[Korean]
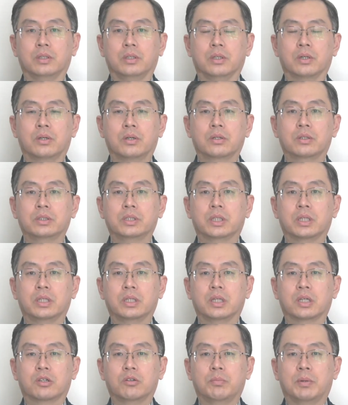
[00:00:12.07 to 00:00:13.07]
영어를
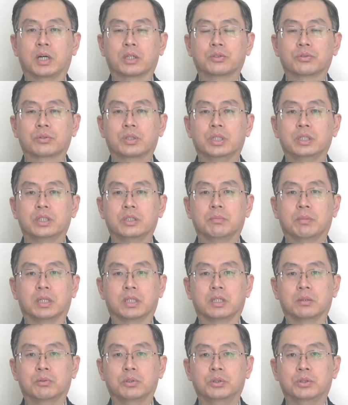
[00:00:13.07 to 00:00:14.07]
잘한다고 박수갈채
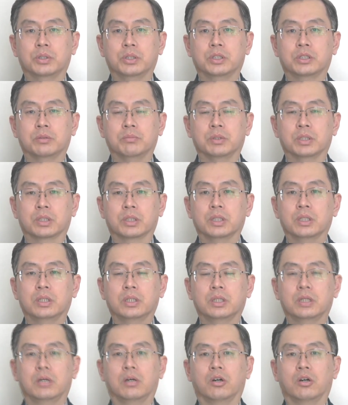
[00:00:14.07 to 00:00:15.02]
받아본 적 있습니까?